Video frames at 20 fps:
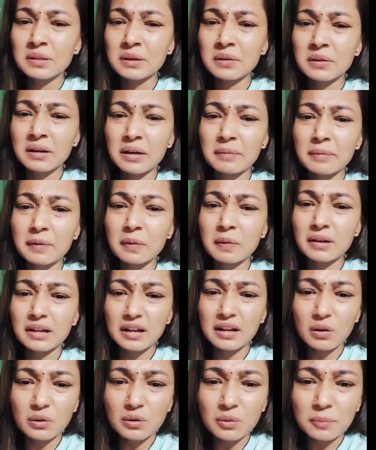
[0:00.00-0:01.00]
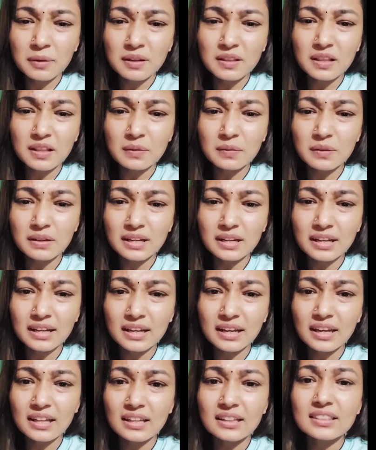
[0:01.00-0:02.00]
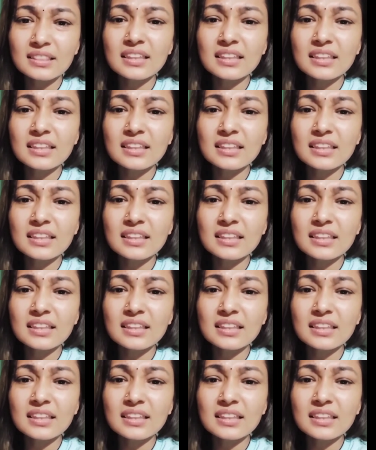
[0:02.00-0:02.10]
देवे के बहू को कोनो मतलब है नहीं है